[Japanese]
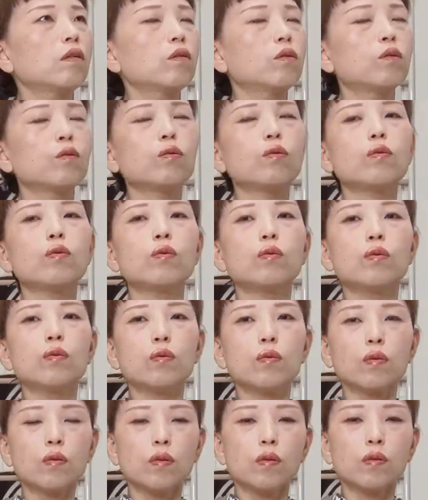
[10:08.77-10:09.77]
ずーっ
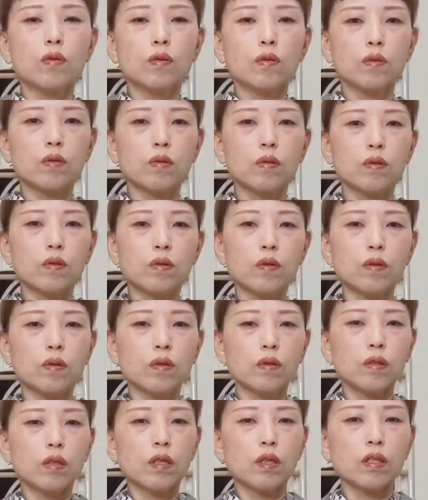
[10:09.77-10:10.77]
と
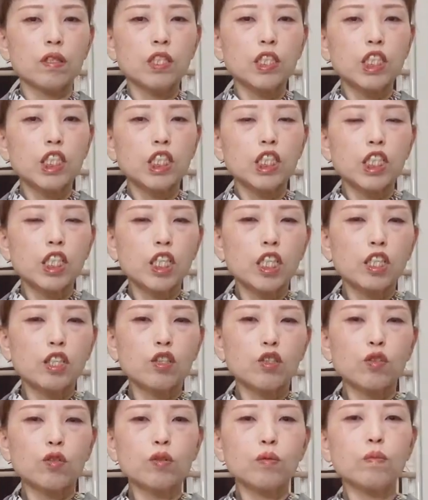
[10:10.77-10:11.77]
なんか神経
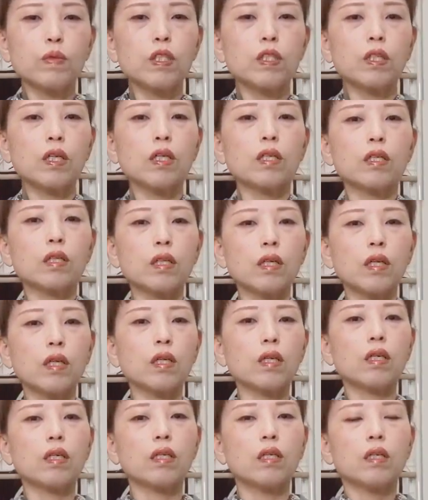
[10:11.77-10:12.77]
痛みたい
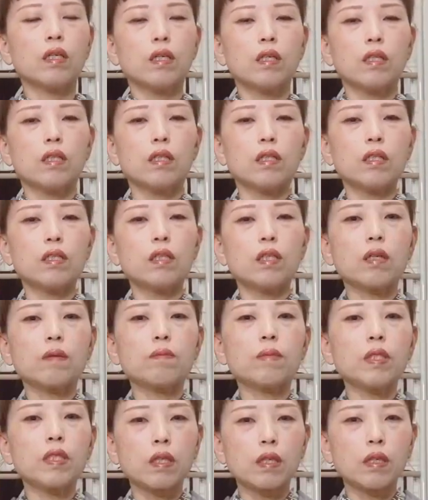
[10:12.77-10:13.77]
な痛
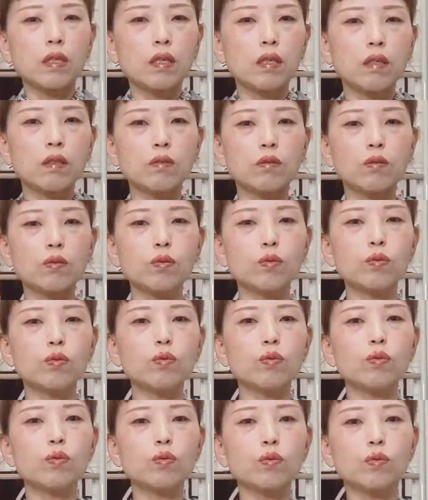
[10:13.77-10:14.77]
みが
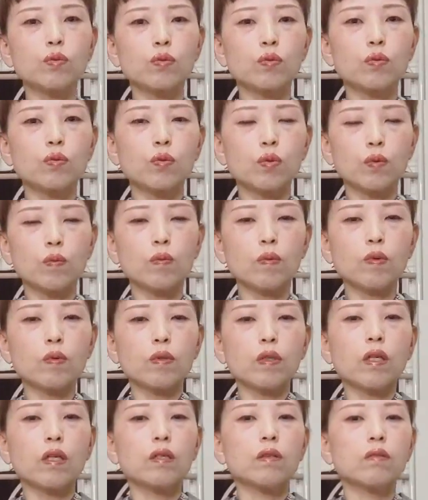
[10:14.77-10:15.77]
ずっと
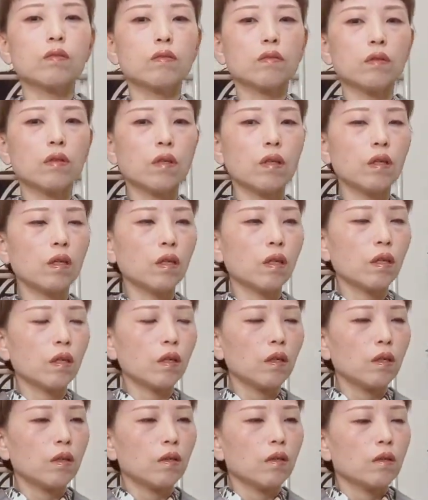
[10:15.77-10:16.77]
伴うので、
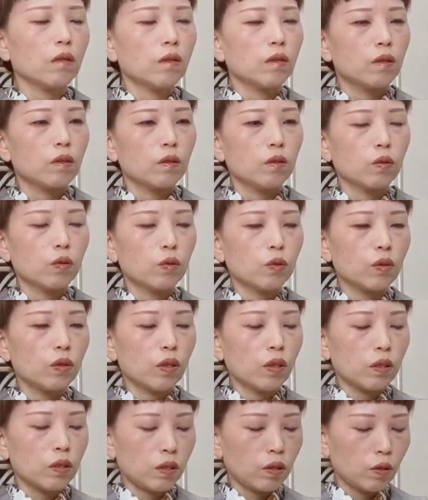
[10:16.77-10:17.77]
吉
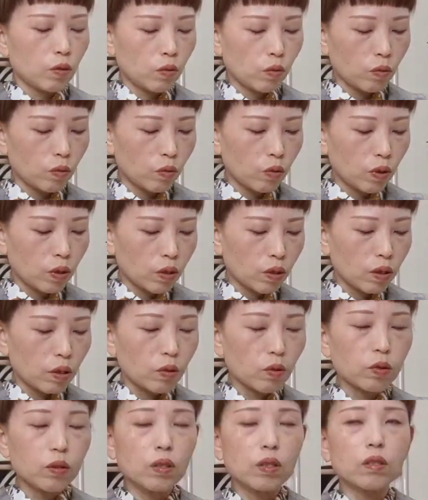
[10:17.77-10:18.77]
田に相談し
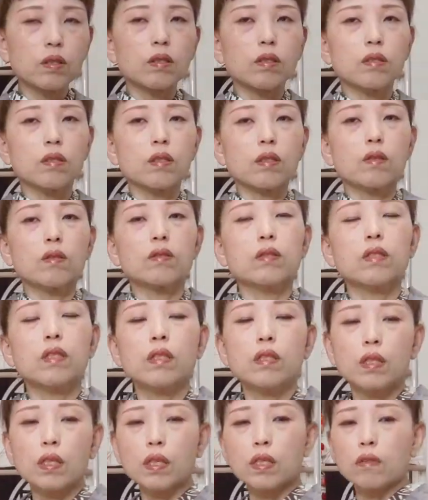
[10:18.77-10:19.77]
て、吉田っていうのは
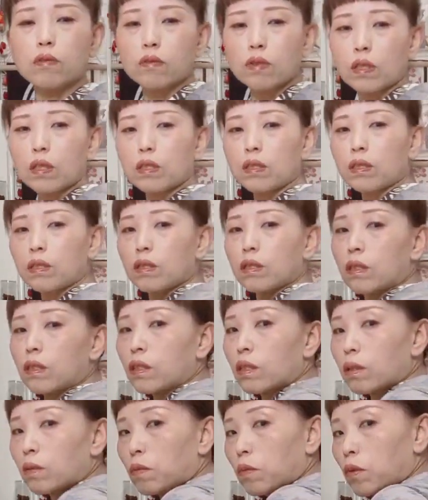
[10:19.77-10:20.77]
整体のね
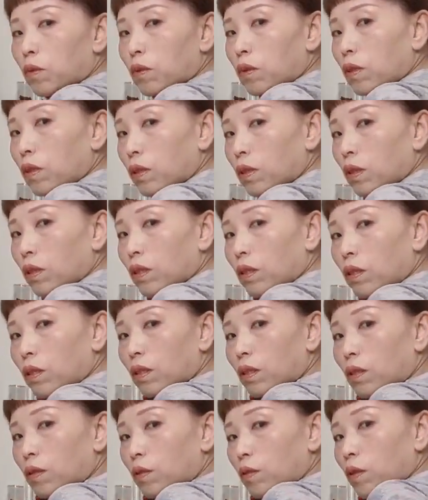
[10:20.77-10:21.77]
いつもの先生なん
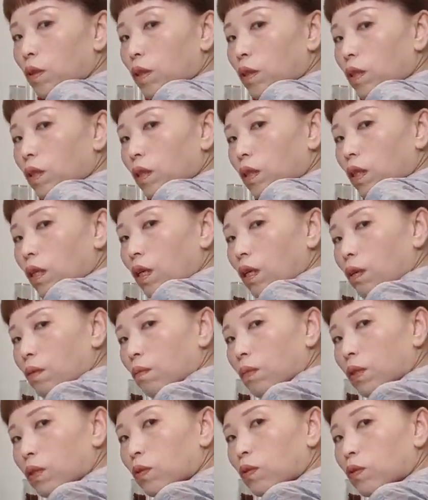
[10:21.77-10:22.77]
だけど、あ
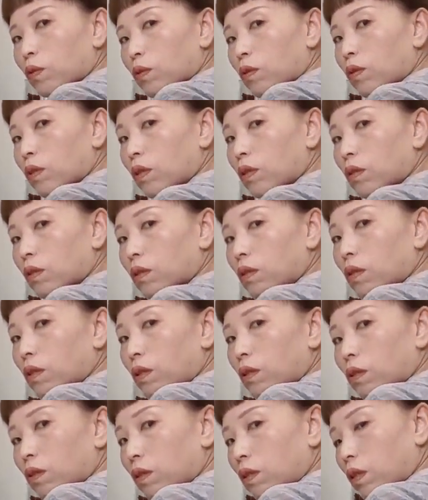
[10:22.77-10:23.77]
んまそういうね
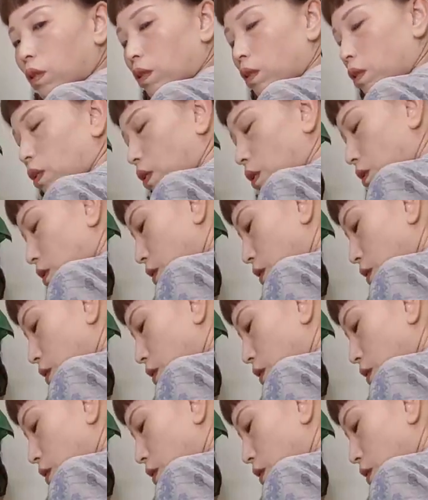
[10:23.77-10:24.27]
ズキズキ痛